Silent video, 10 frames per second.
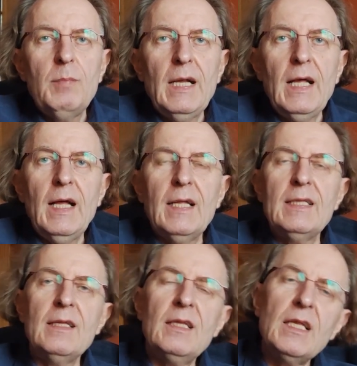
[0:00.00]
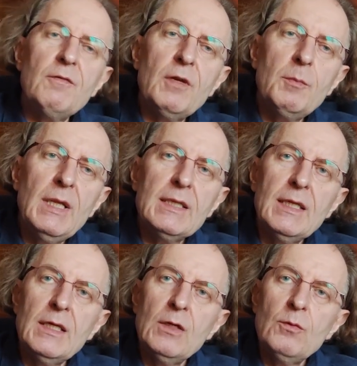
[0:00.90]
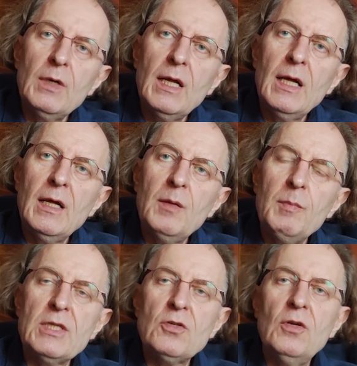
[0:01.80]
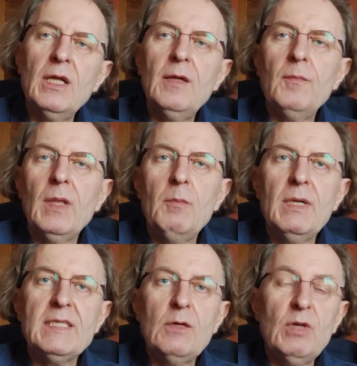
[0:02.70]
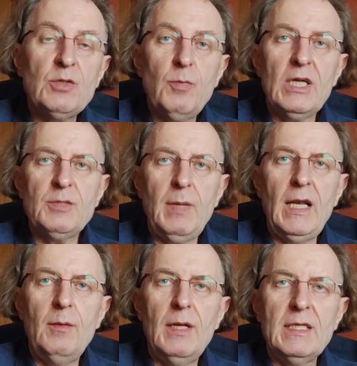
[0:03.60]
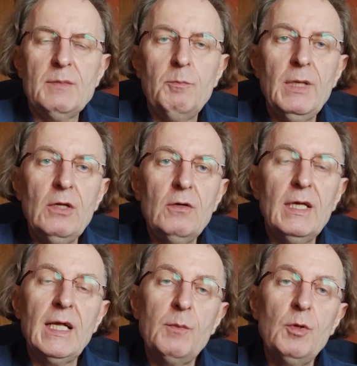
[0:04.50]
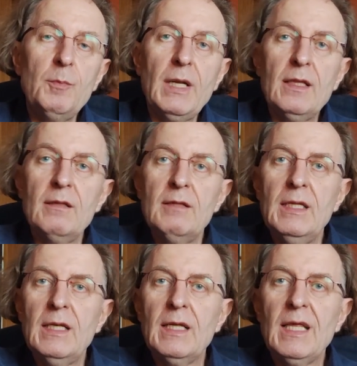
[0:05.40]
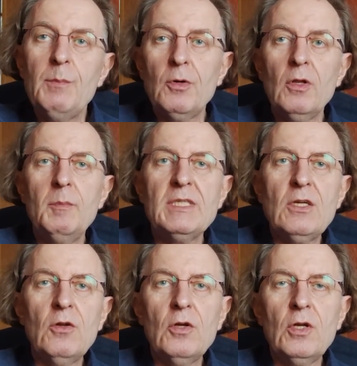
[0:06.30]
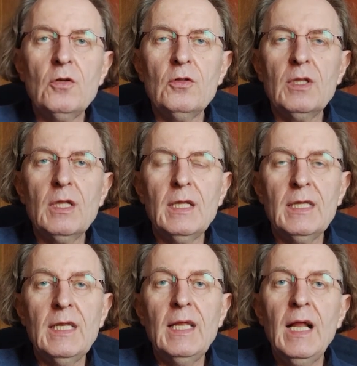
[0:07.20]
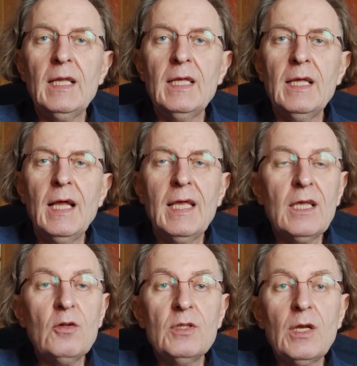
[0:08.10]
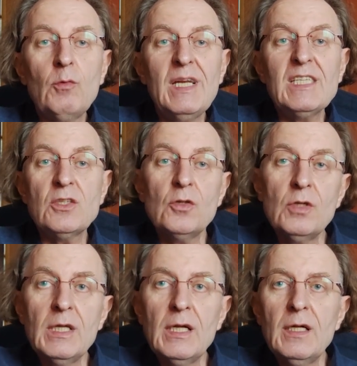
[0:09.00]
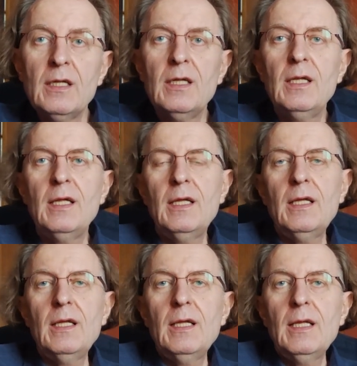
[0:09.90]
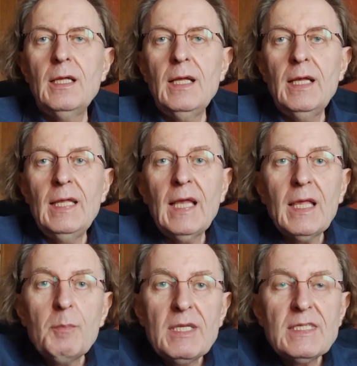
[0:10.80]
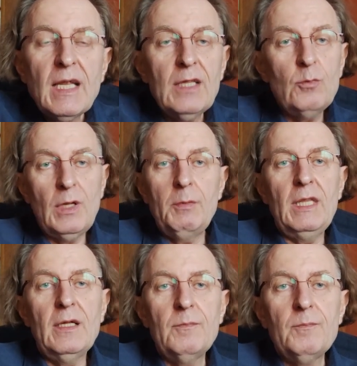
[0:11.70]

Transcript: Para decir qué enfermedad tiene una persona bastan unas pocas palabras, pero en cambio para decir qué problema psicológico tiene alguien hay que contar una historia eh, y hay que pensar en una vida.